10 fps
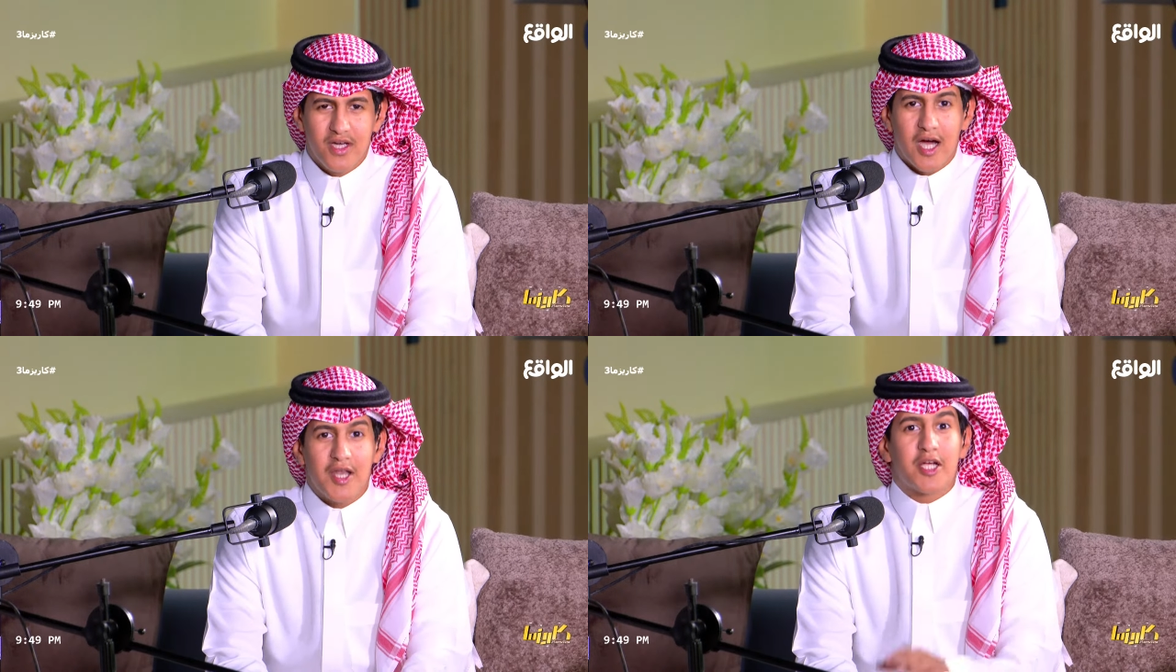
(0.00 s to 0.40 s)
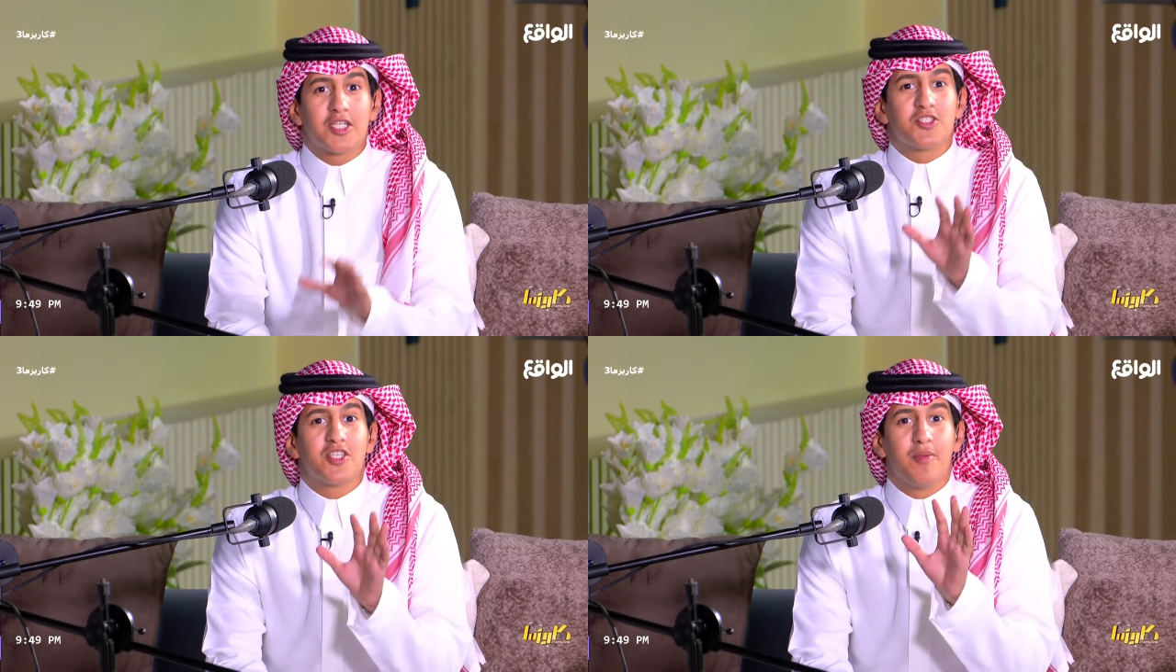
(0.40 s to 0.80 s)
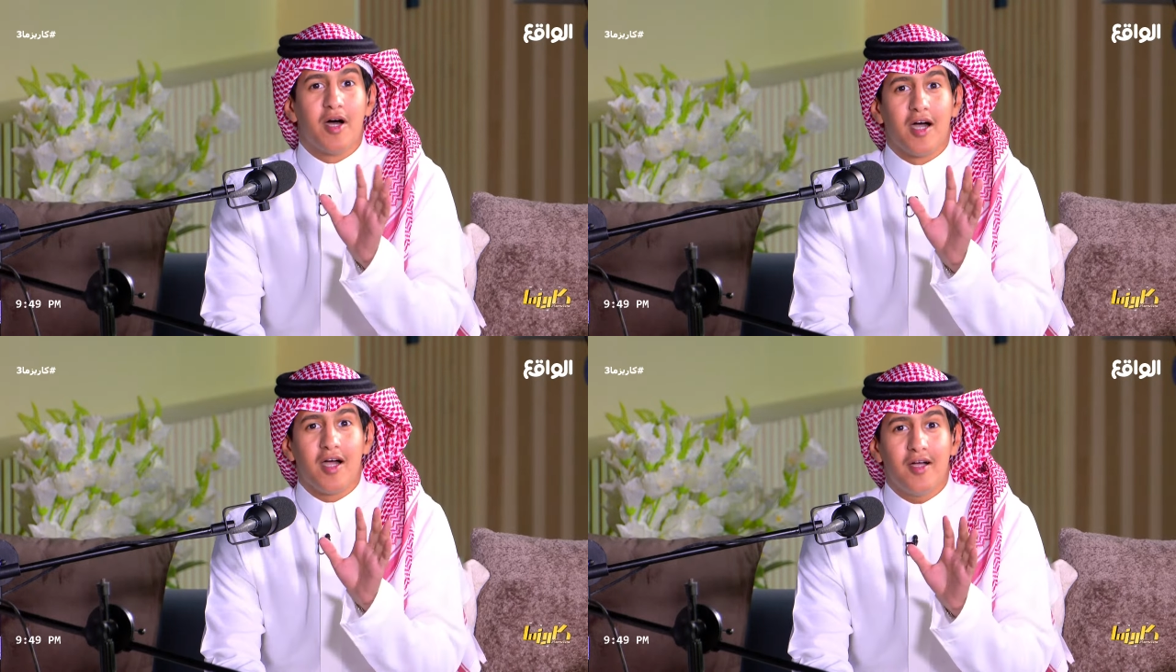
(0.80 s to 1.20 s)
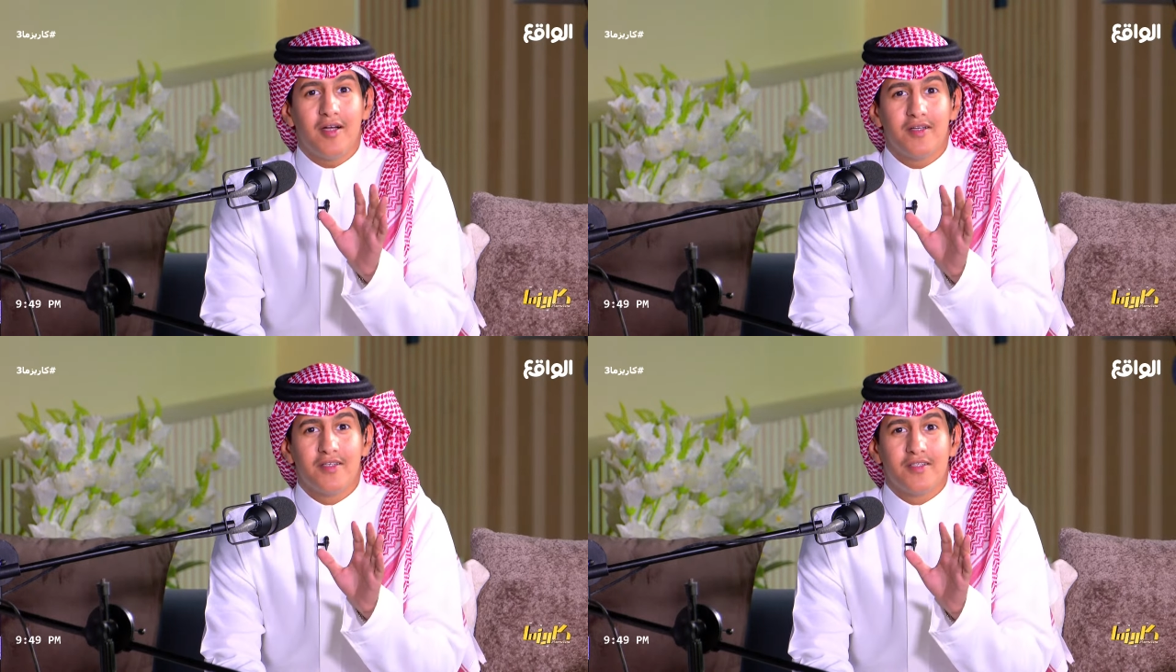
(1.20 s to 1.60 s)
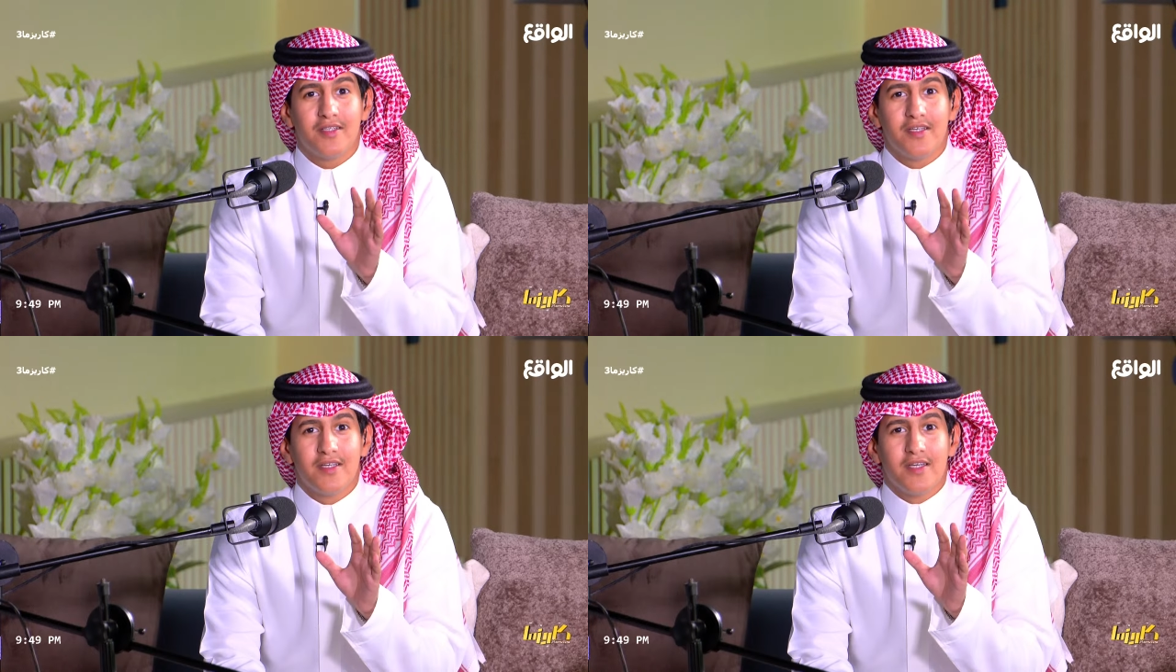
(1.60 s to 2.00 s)
انا كالصباح
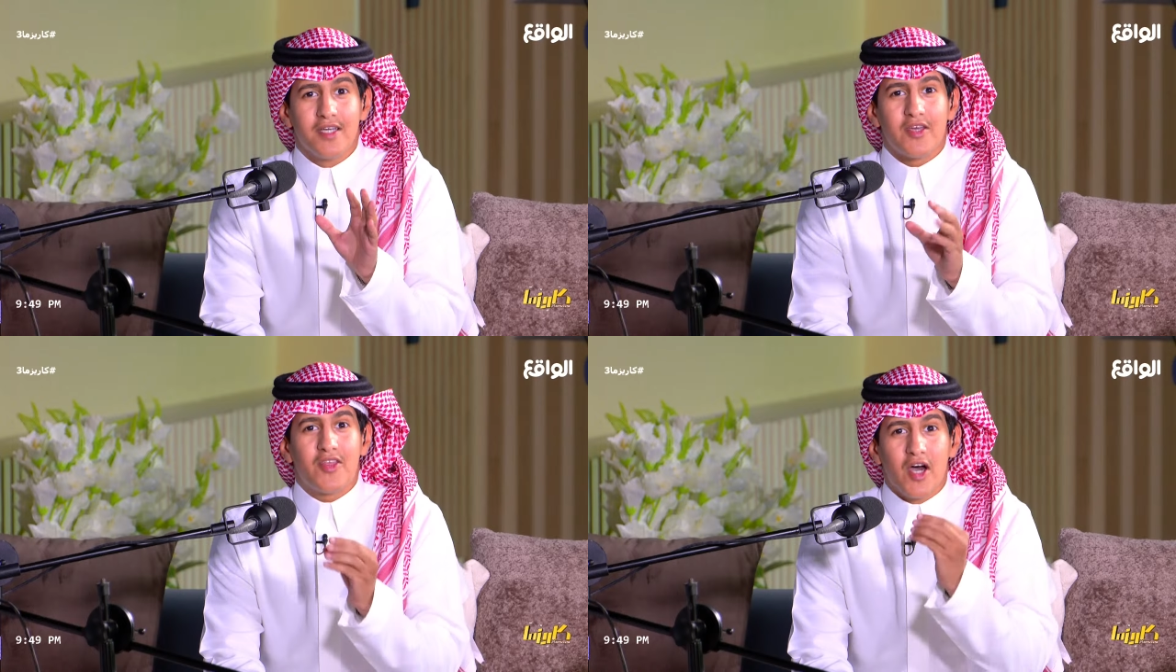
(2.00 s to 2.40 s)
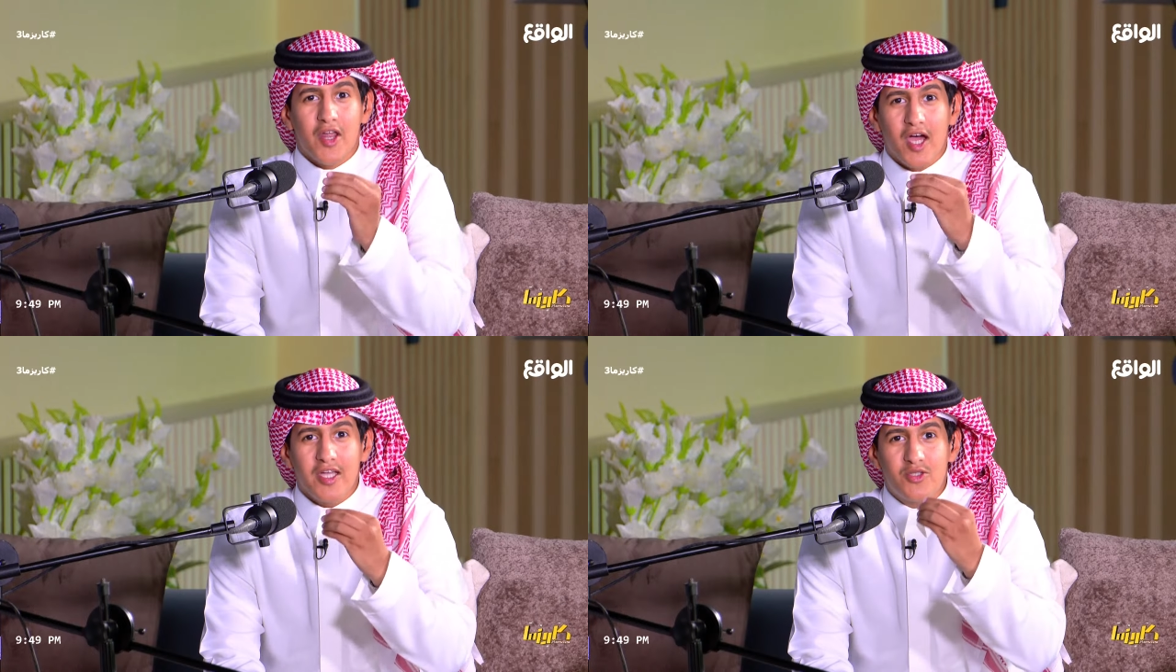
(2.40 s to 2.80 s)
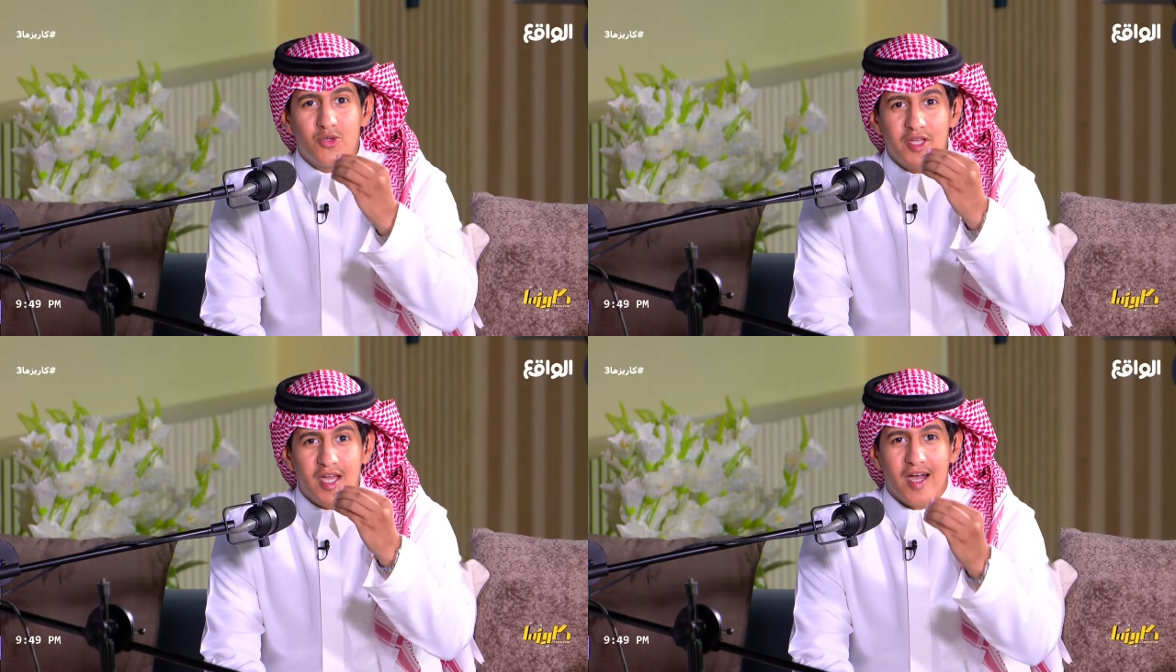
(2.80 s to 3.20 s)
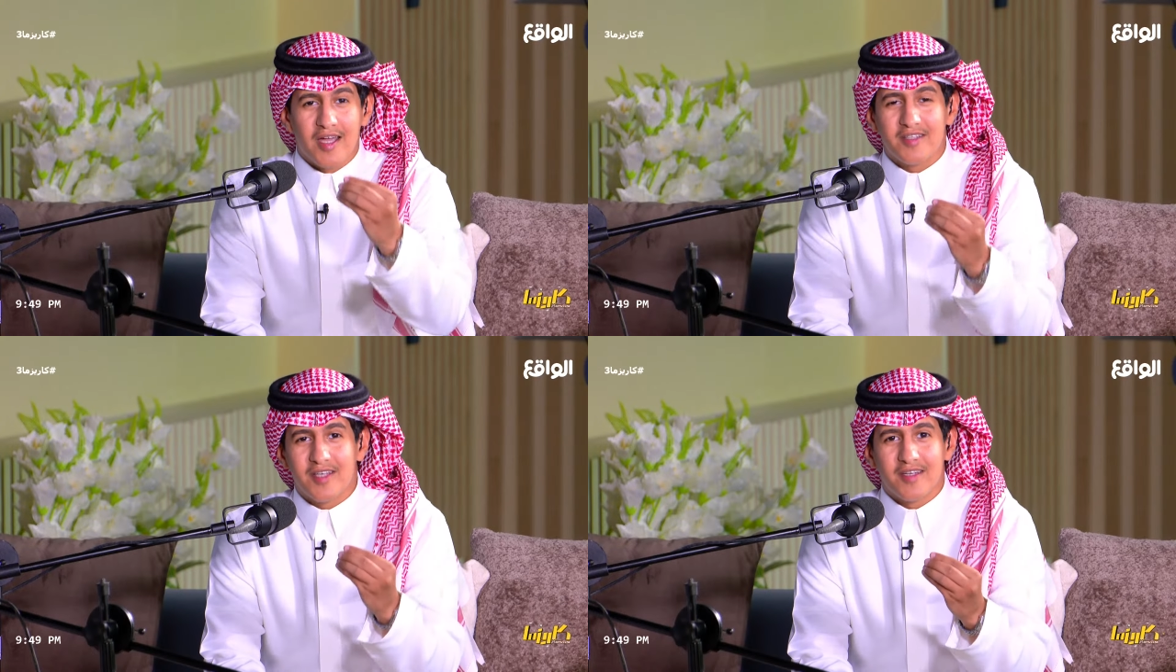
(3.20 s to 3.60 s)
اذا رايت نهايه